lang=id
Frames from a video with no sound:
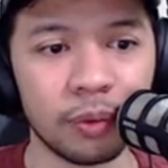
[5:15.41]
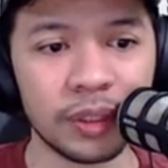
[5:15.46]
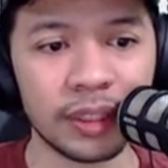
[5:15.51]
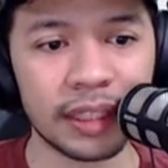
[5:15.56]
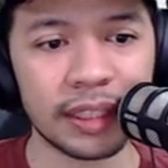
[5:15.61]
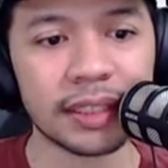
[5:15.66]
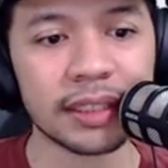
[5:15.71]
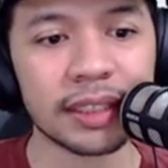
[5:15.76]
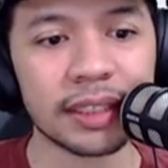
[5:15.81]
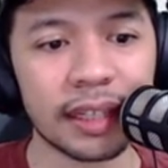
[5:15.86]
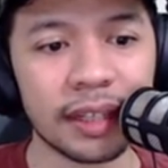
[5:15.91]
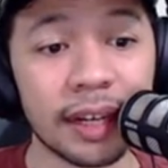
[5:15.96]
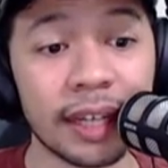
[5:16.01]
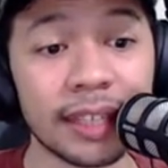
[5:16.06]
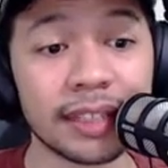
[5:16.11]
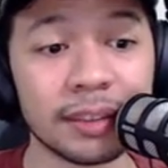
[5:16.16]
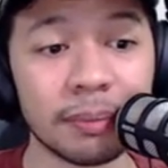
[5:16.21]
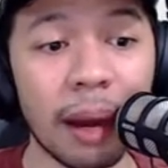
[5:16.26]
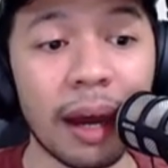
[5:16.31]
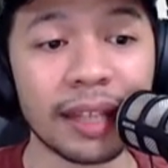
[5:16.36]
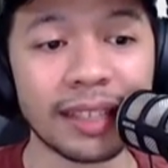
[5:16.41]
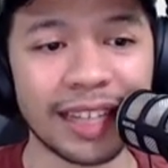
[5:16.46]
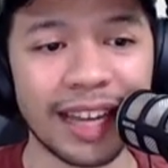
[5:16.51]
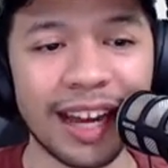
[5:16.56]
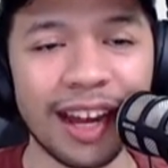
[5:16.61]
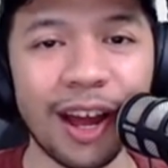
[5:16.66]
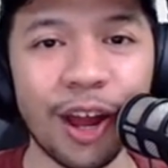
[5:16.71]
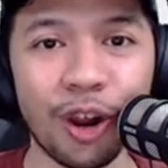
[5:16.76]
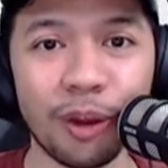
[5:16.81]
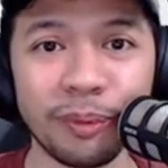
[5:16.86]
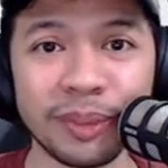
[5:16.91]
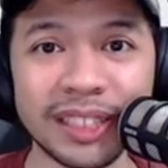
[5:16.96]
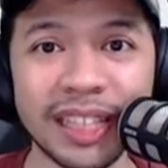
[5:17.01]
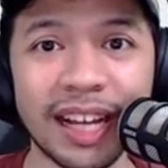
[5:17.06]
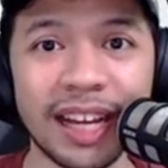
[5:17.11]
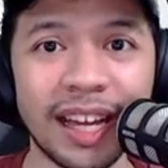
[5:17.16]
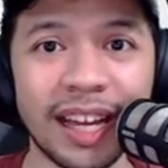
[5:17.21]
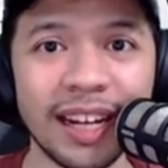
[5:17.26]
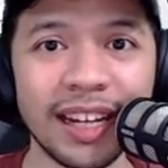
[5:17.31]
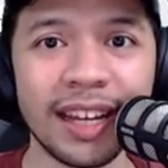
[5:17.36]
which is nice banget ya kalau
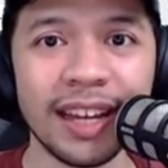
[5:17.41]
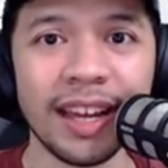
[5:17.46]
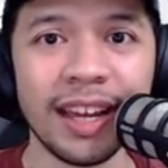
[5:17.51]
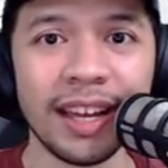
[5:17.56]
misalkan